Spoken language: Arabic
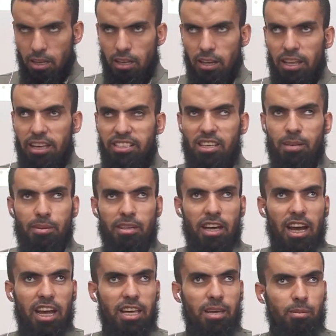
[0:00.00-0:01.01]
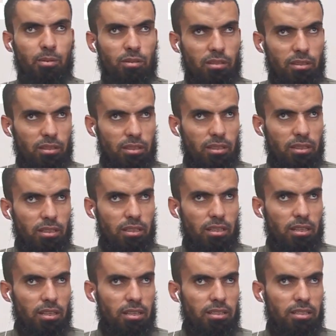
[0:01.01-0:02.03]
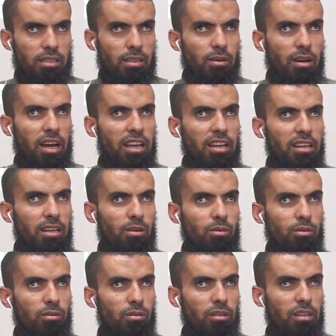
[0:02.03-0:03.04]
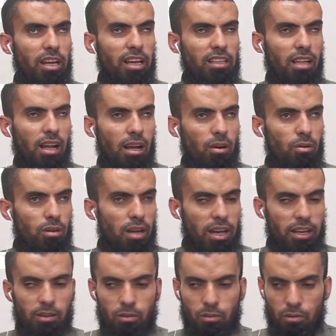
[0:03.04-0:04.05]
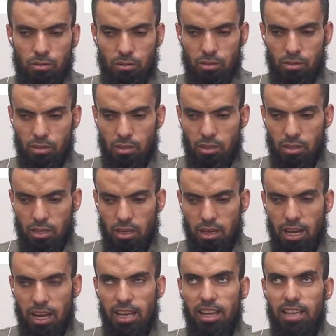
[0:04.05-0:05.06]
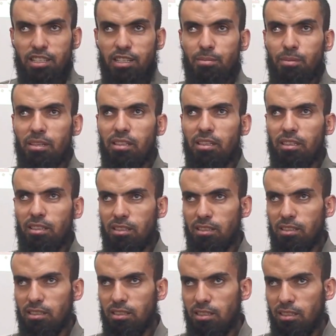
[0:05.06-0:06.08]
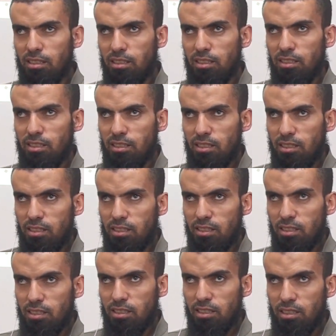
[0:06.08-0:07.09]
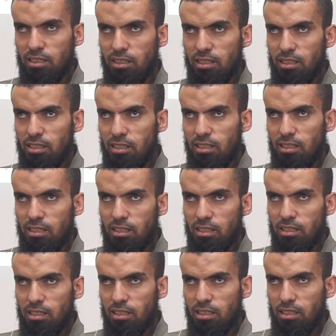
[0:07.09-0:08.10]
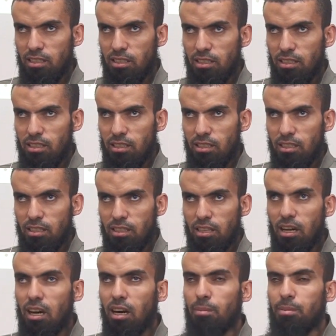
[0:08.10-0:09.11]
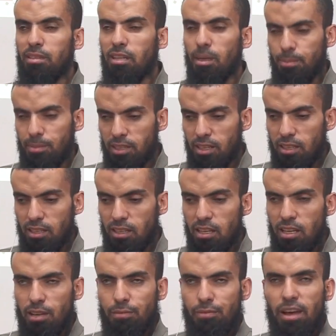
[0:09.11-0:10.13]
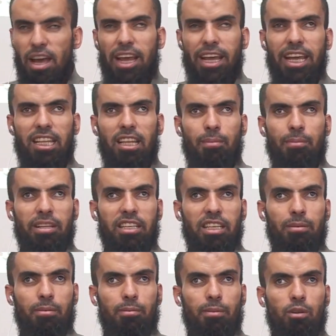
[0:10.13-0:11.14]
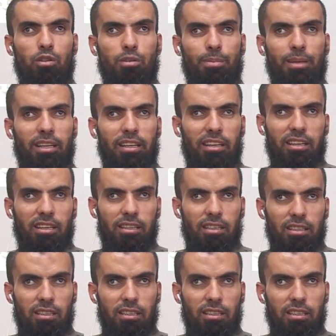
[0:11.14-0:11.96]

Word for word: ليس به عيب سوى أنه لا تقع العين على شبهه كلمة سوى دي حاجة وحشة اه بالضبط كده فأكد المدح بما يشبه الإيه؟